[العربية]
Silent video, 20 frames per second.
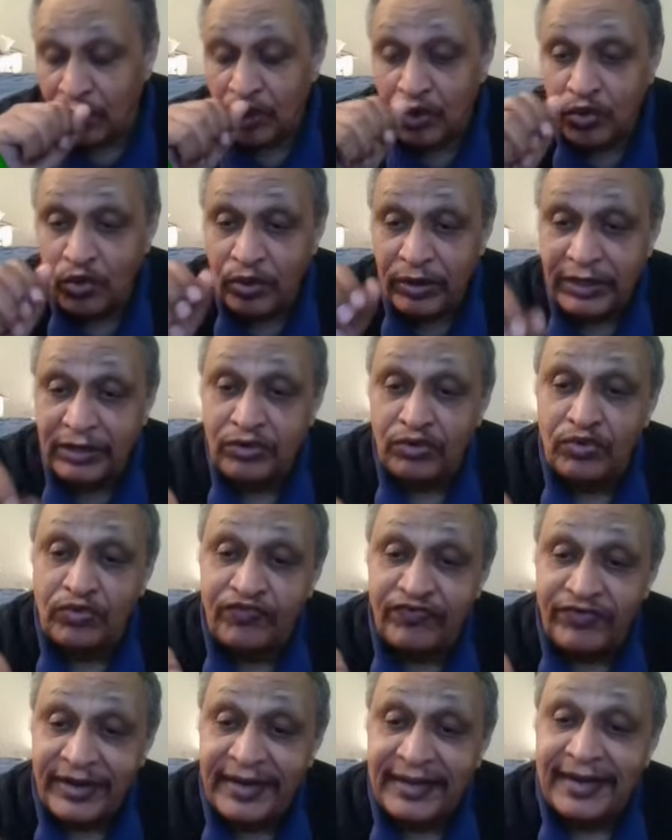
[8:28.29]
وان
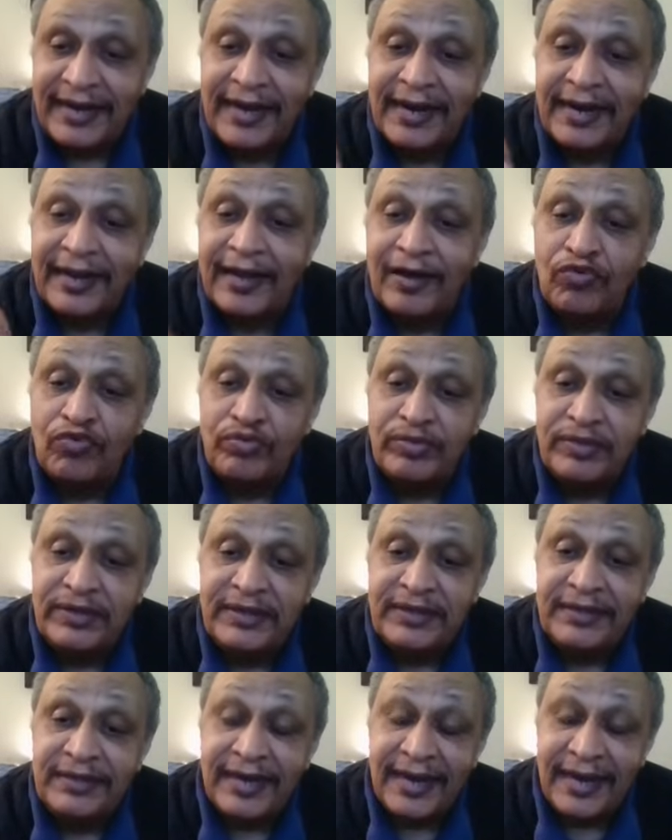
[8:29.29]
الفريق القومي
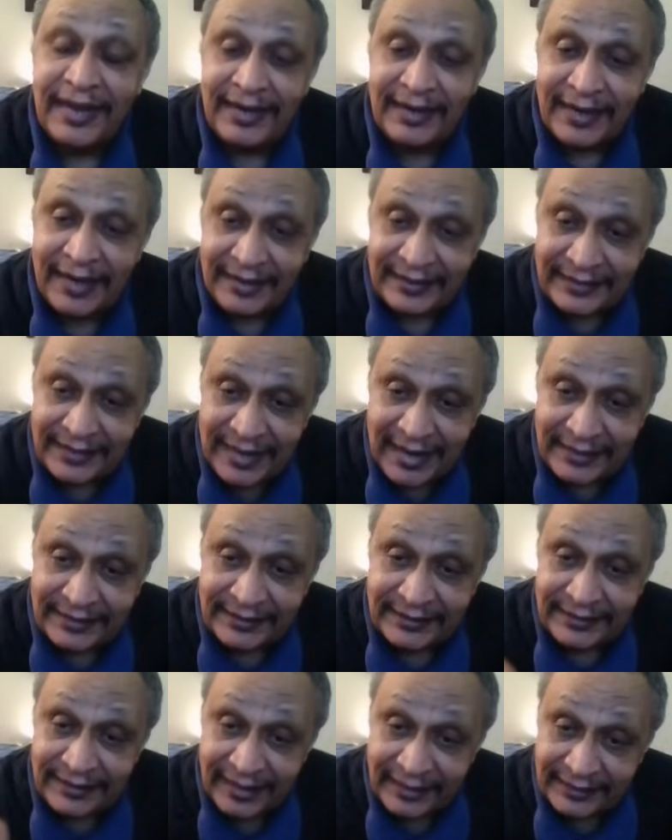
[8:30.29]

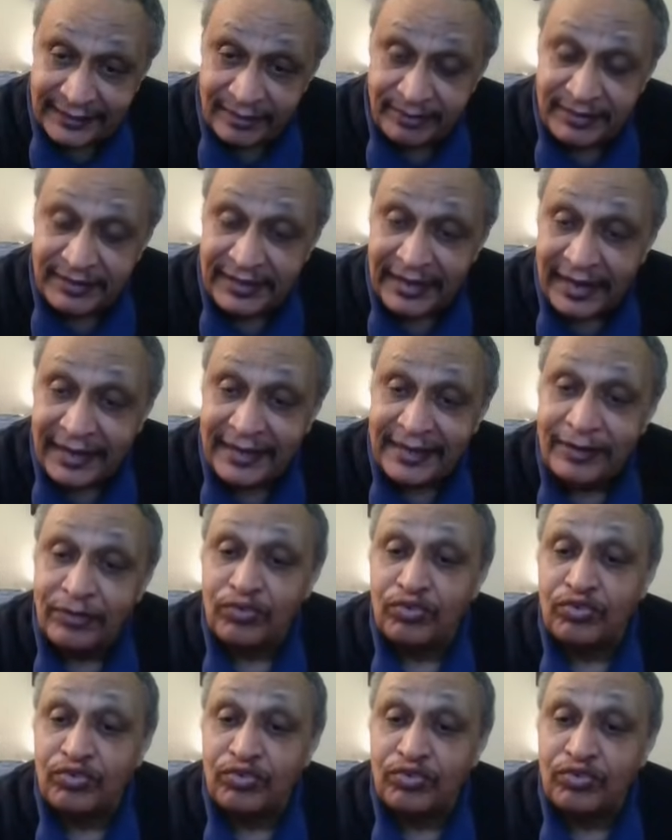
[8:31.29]
الاساسي يعتمد عليه